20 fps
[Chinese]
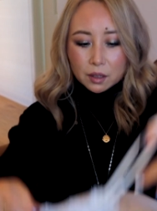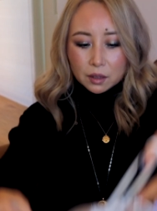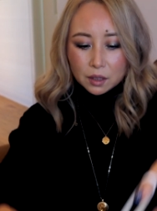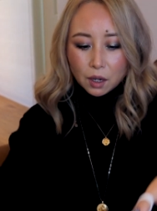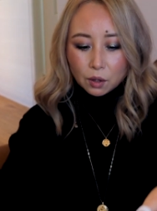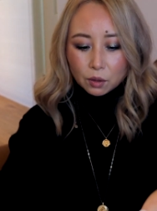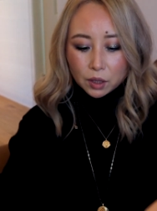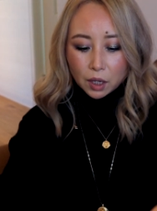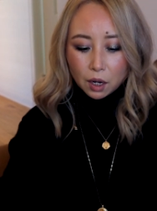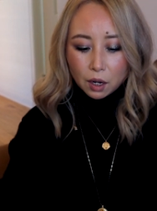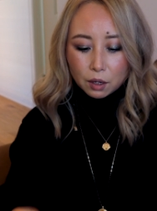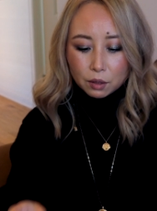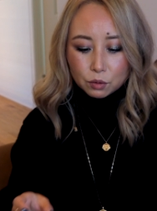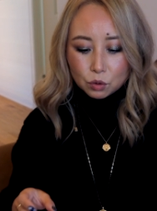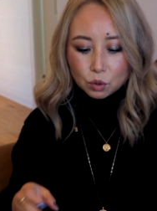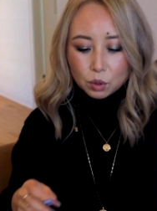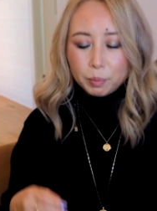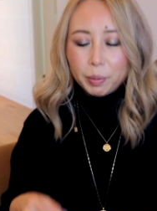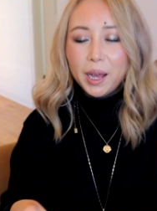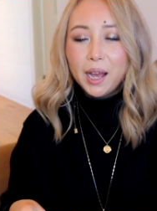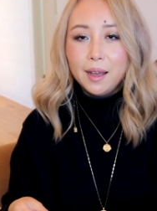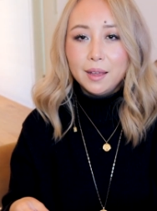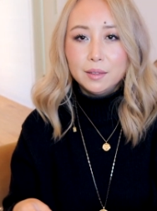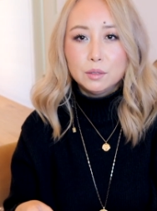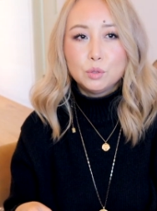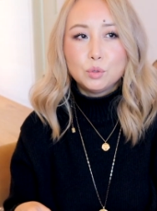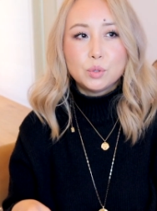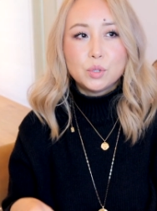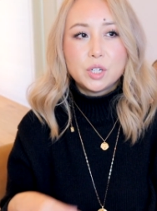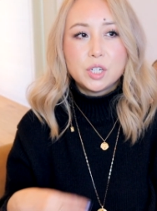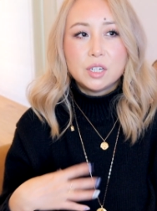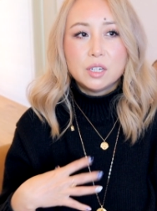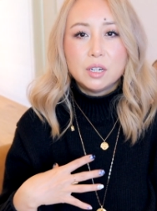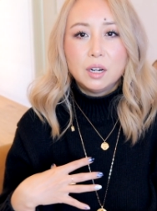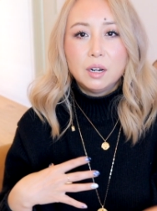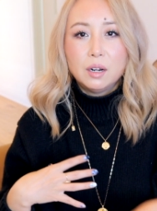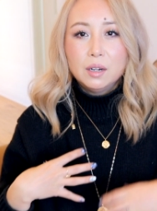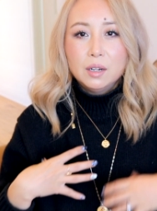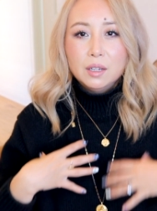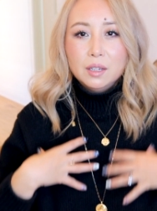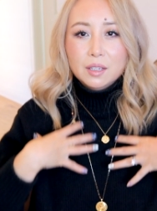吊带儿最怕的就是